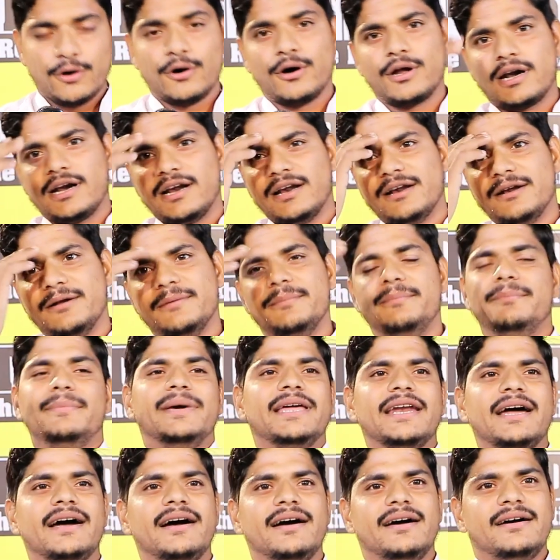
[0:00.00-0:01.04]
और
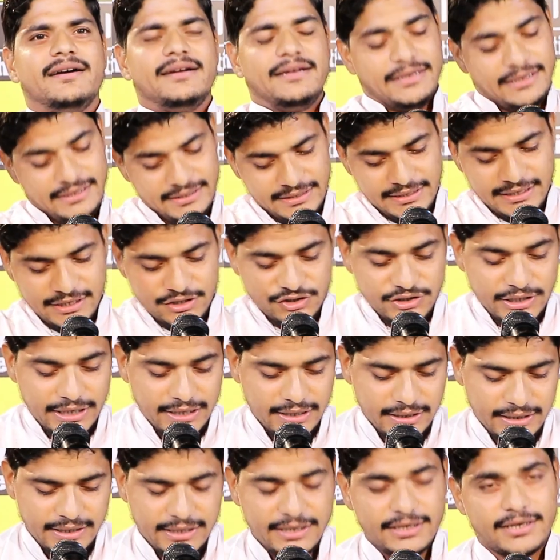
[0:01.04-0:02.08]
मेरा एक
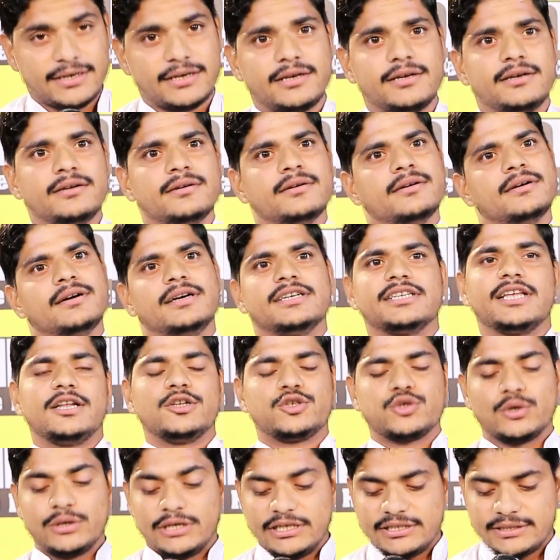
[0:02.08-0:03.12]
शेर एक गजल
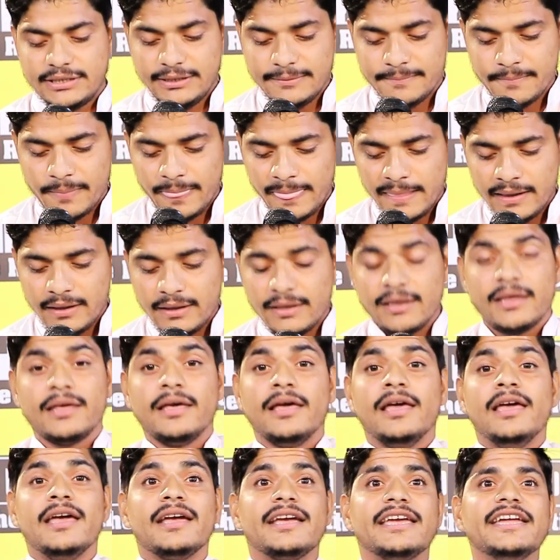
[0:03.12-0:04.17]
छोटी सी
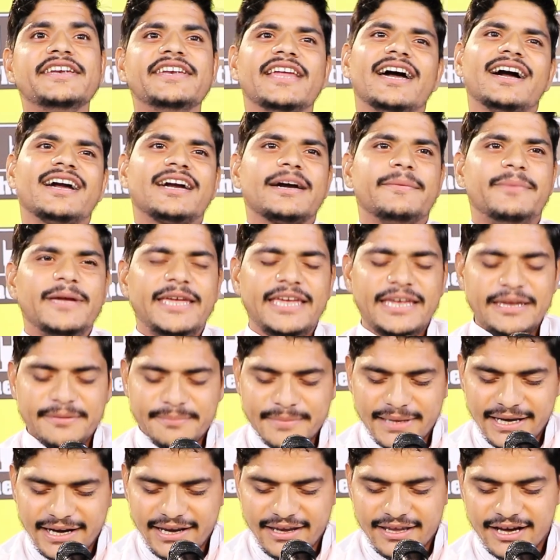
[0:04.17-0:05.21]
कि ना कभी
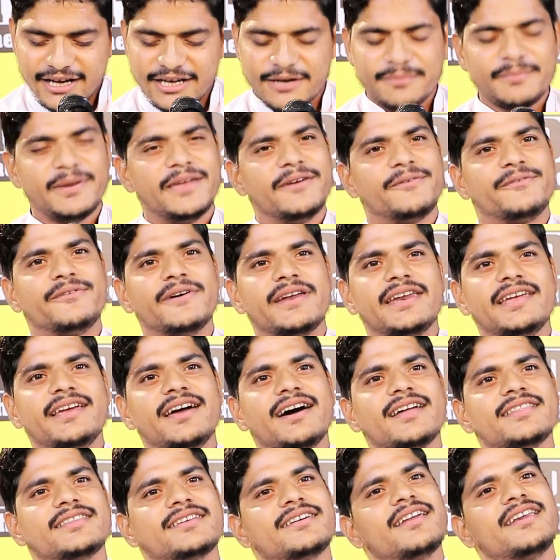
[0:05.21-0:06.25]
मेरे हक में
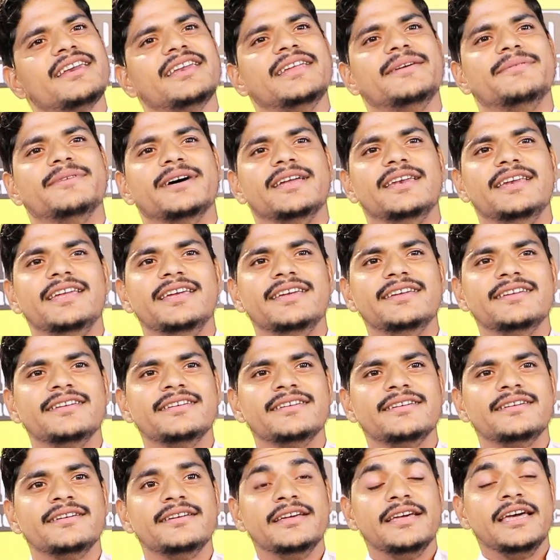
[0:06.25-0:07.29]
फरियाद करने वाले
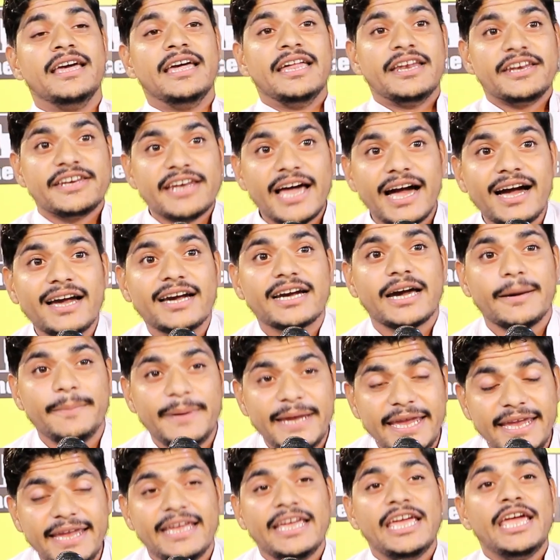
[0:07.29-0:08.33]
ना
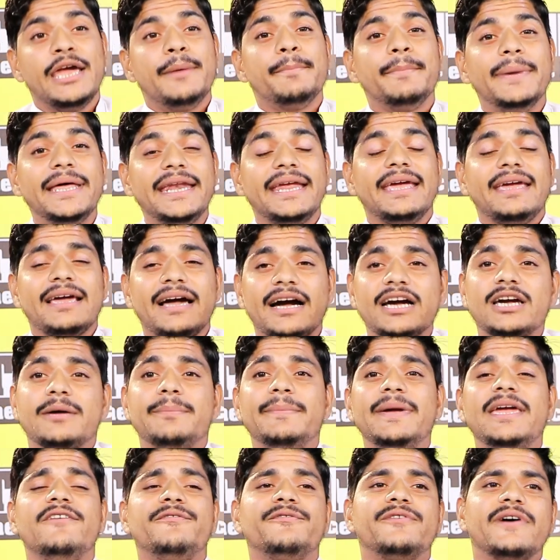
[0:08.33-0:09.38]
कभी मेरे हक
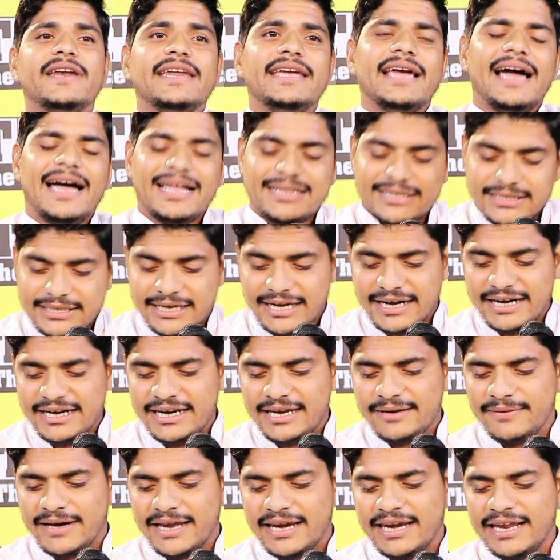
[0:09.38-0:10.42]
में फरियाद
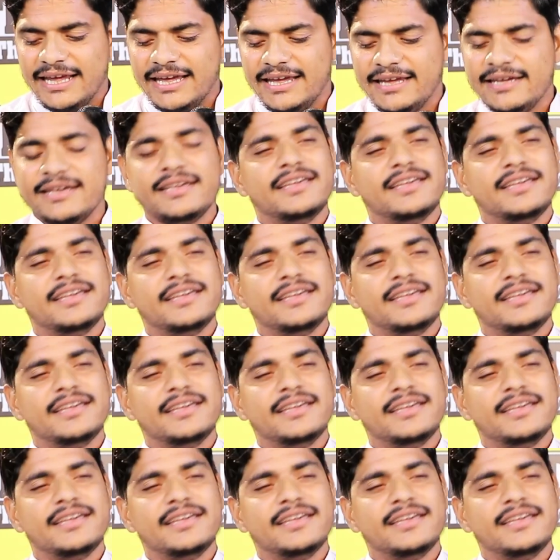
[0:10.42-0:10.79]
करने वाले